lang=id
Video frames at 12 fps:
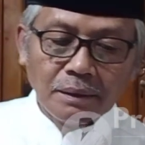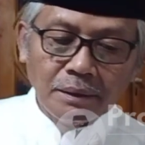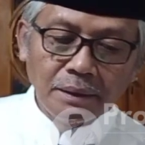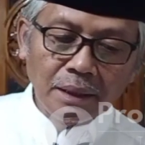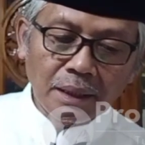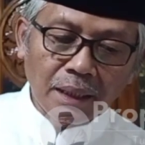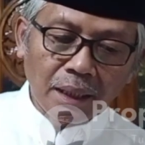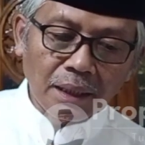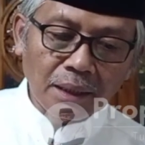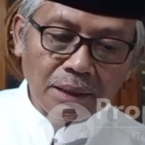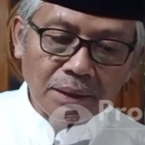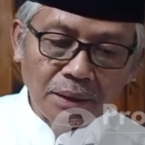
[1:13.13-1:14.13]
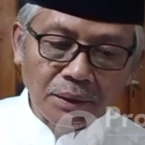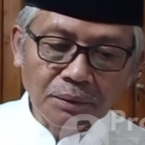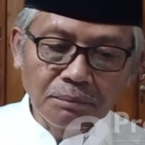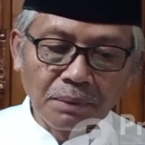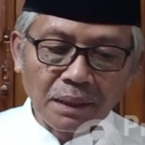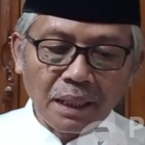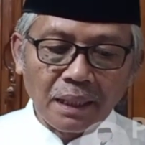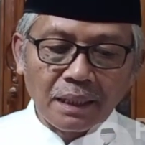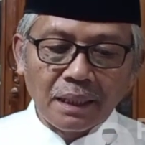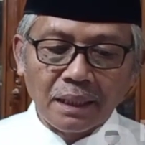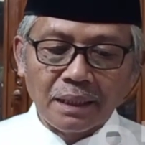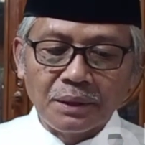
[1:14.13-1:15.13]
jika engkau
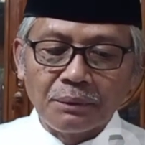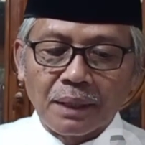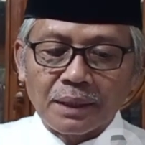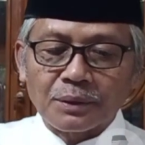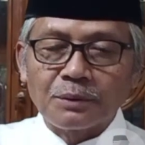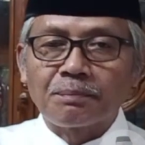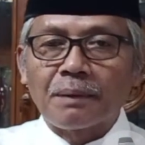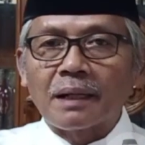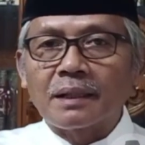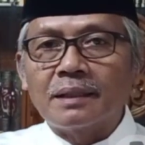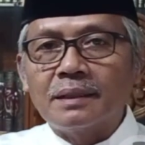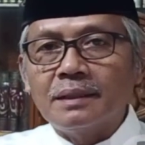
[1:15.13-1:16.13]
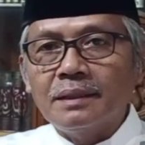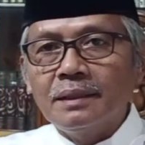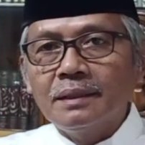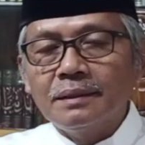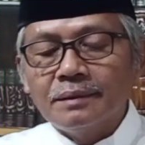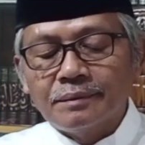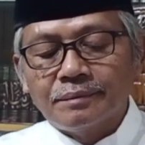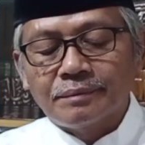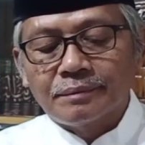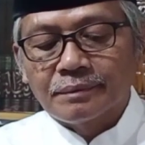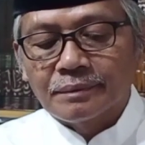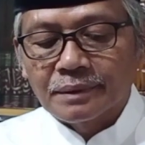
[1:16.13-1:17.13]
berada di waktu pagi
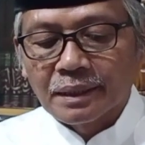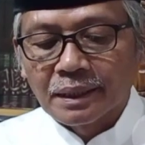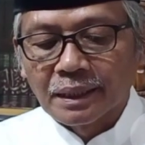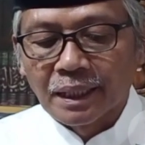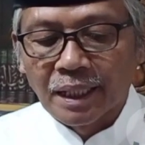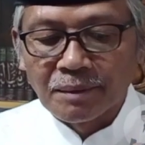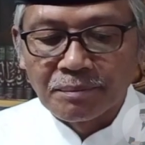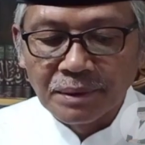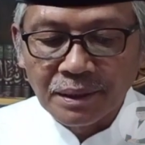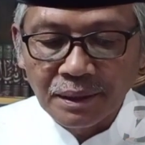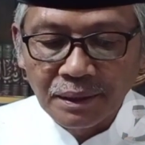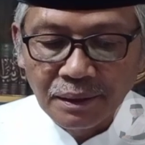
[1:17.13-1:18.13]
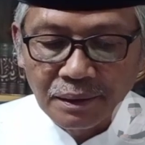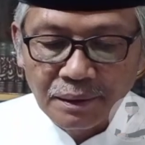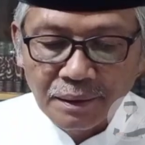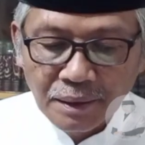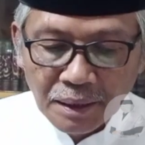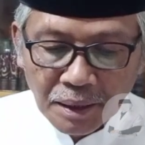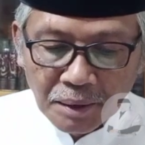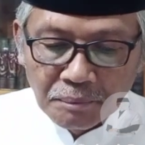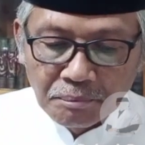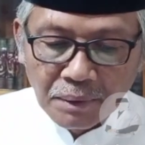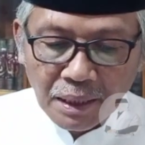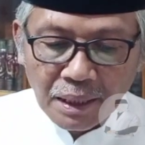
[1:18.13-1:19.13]
kata Nabi
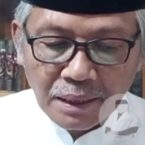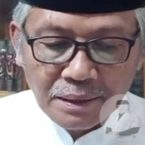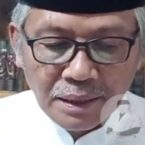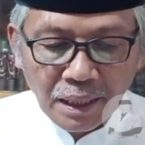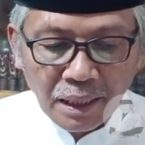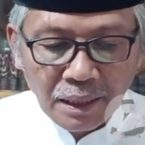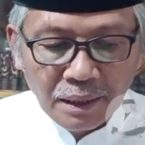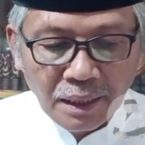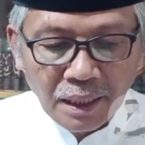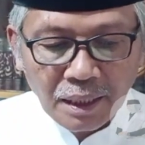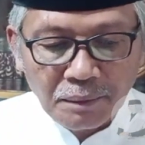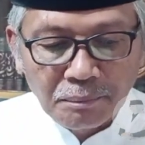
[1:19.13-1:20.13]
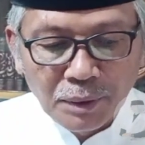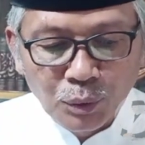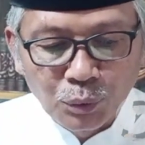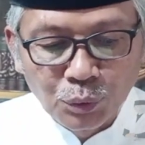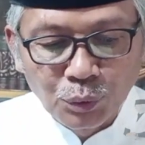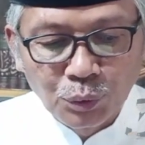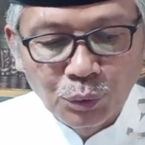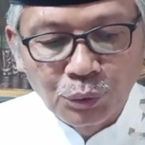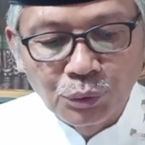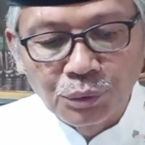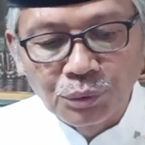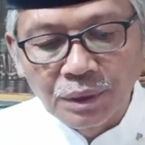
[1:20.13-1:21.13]
maka janganlah
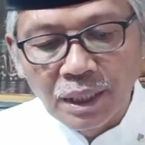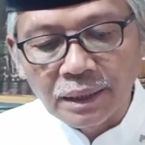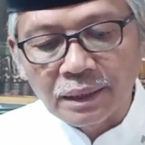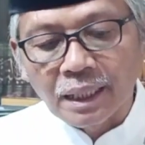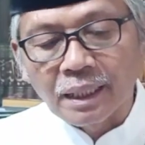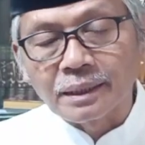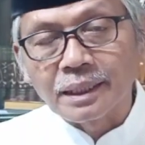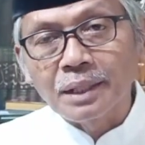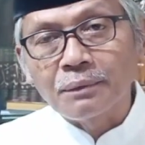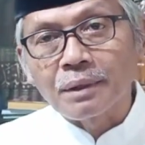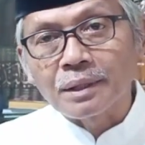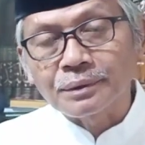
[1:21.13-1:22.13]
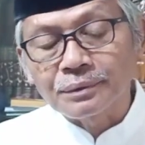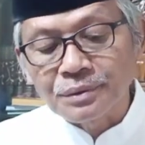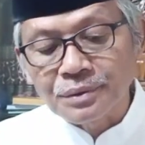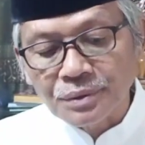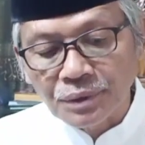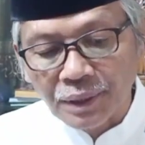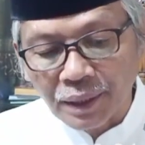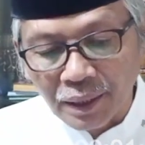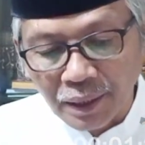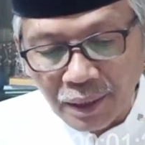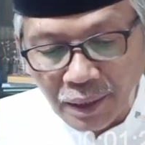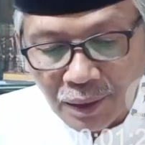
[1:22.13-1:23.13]
menunggu-nunggu datangnya waktu
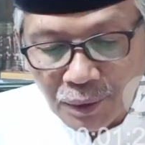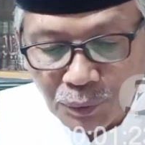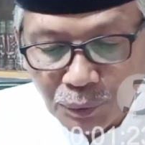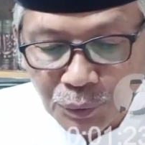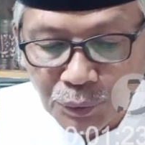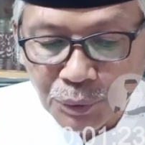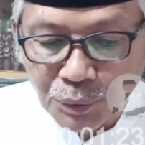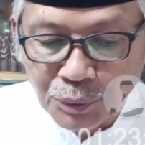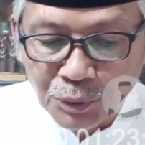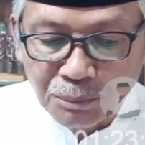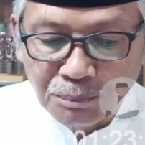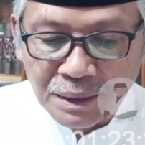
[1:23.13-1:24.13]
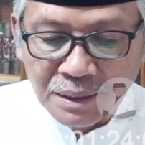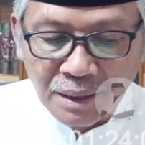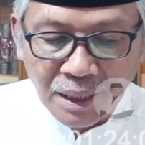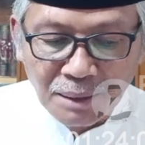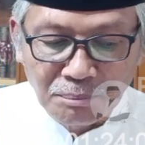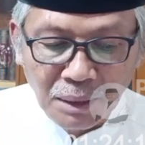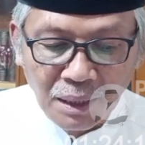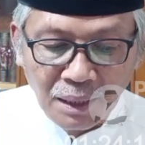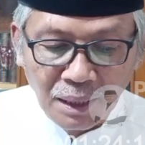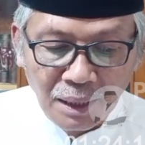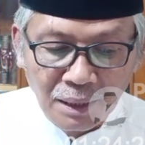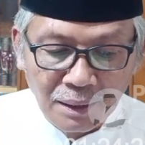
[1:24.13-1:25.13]
sore untuk mencari
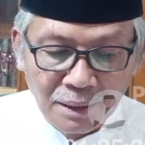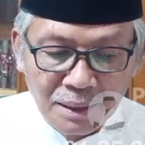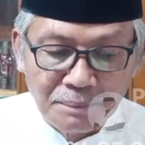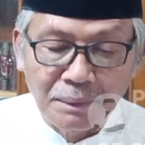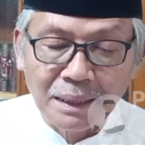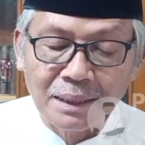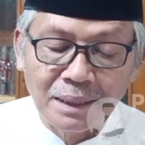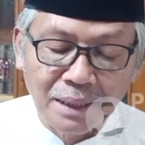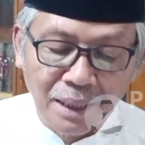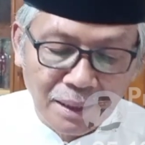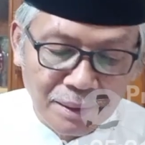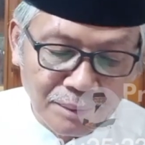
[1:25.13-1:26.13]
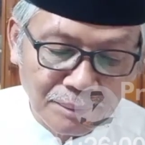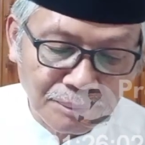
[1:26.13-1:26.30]
bekal kematian.